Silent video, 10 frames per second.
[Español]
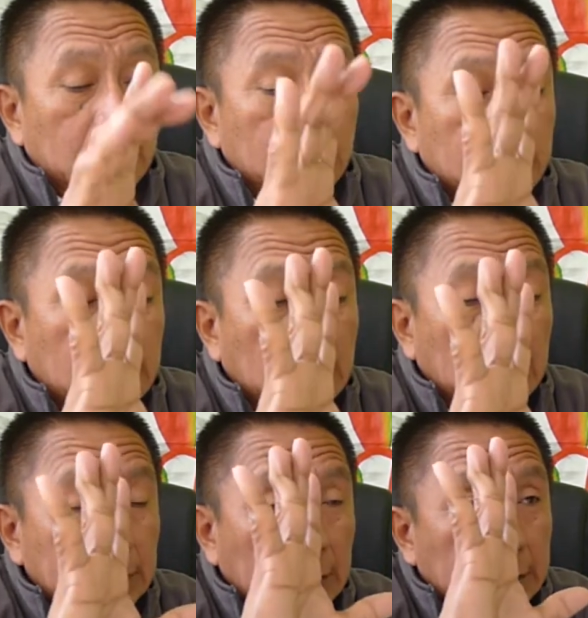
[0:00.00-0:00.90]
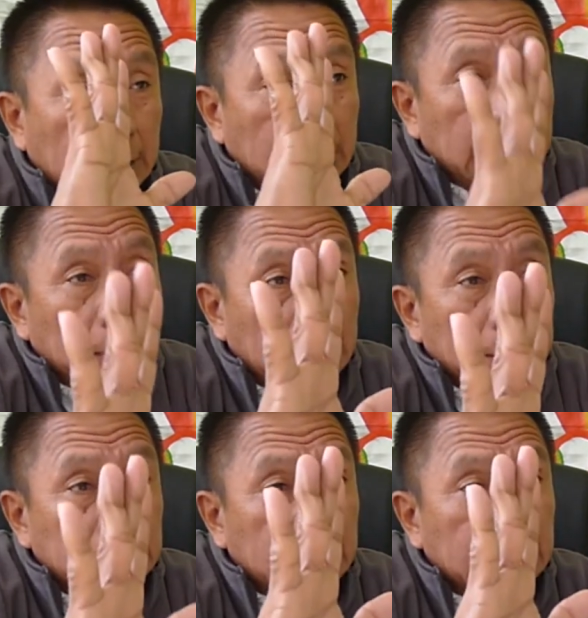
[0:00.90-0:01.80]
Entonces, hasta que,
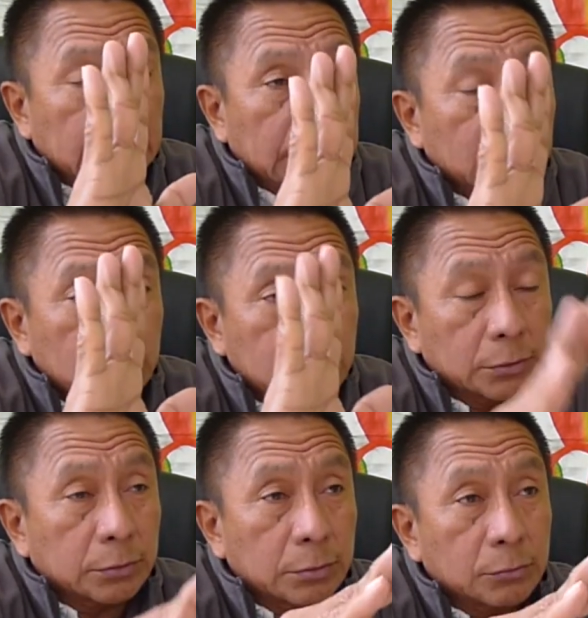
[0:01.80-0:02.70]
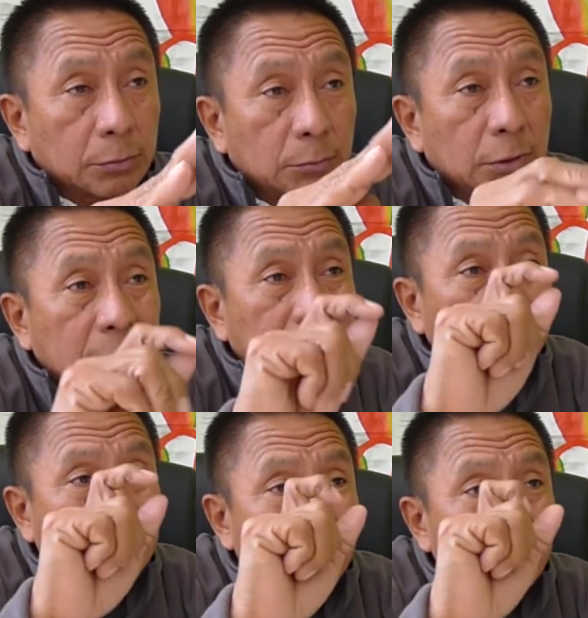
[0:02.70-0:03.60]
hasta que nosotros estuvimos hasta
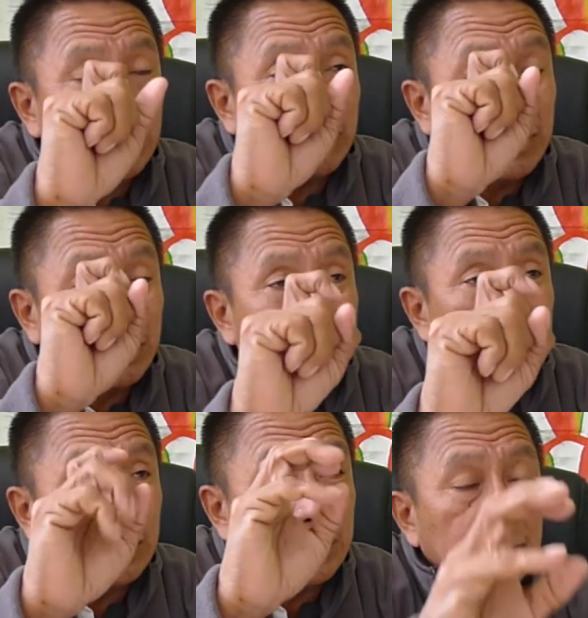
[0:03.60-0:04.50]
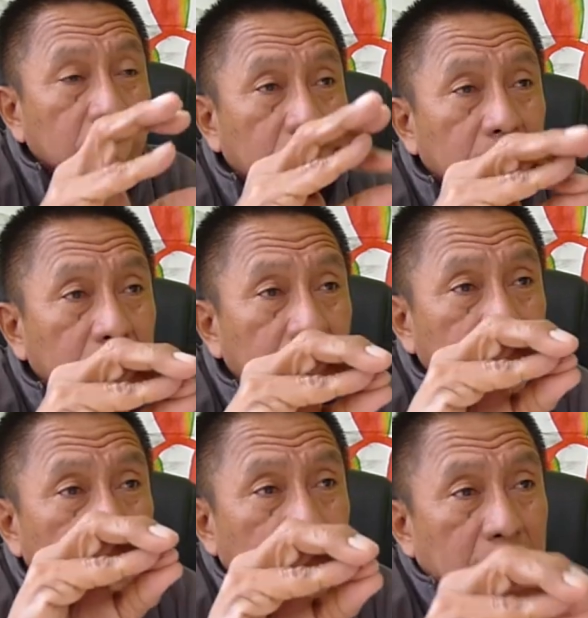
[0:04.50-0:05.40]
el año 1989
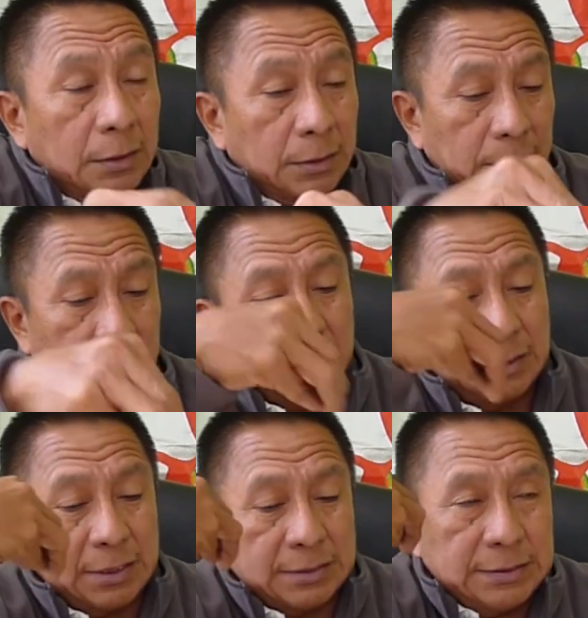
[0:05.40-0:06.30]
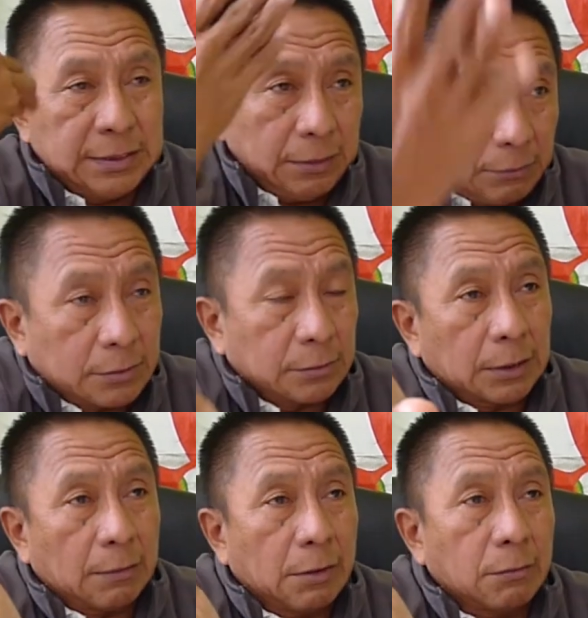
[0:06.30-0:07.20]
haciendo ese
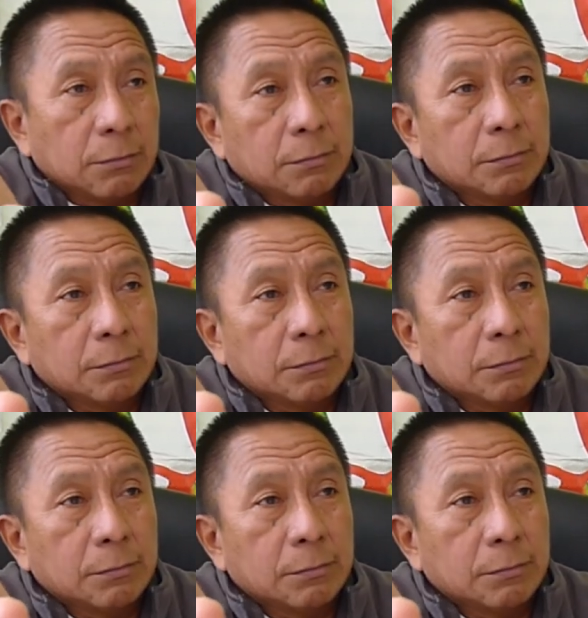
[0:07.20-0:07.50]
trabajo.